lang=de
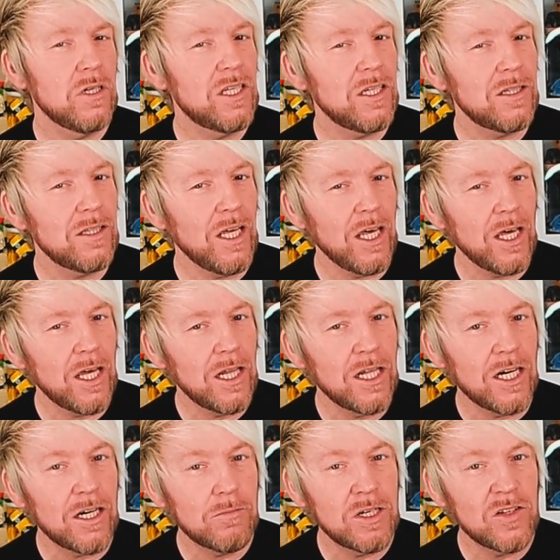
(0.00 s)
Ich hatte echt
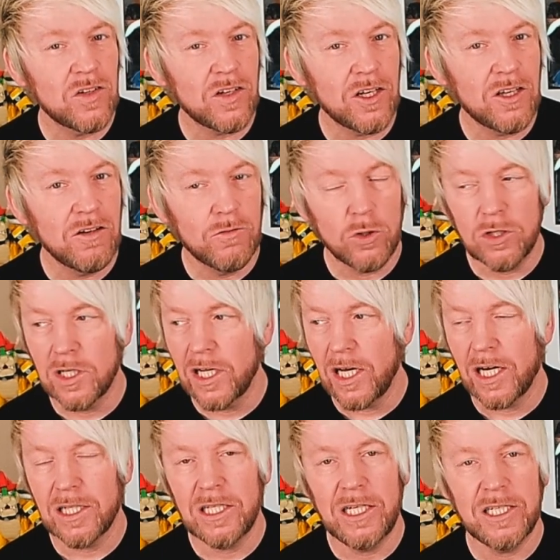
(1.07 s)
eine arbeitsreiche Woche,
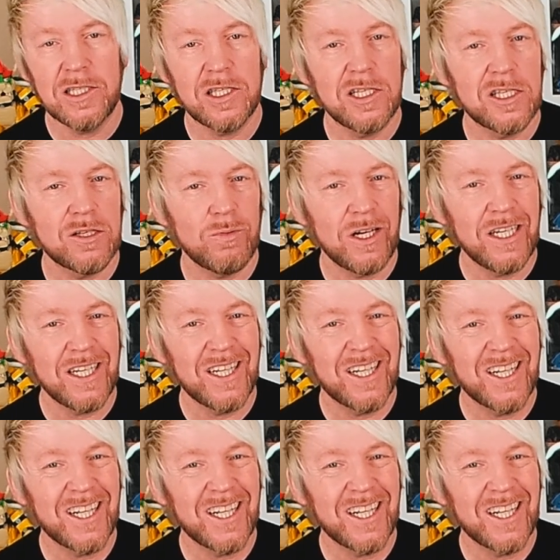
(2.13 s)
gerade die letzten zwei